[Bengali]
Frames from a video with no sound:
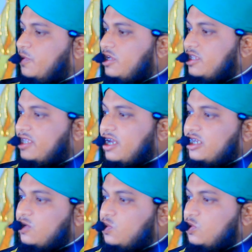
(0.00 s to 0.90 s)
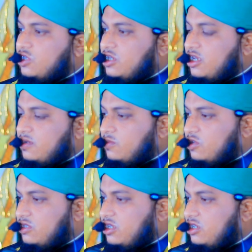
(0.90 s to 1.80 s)
পরে তাকে উজিরের
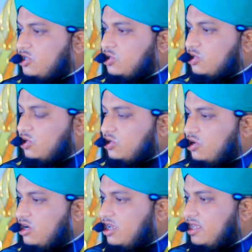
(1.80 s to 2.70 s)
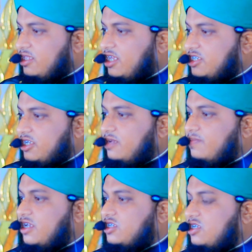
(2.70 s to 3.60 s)
মধ্যে নিযুক্ত করলেন দেশের
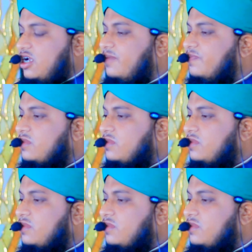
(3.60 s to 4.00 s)
বাদশাহ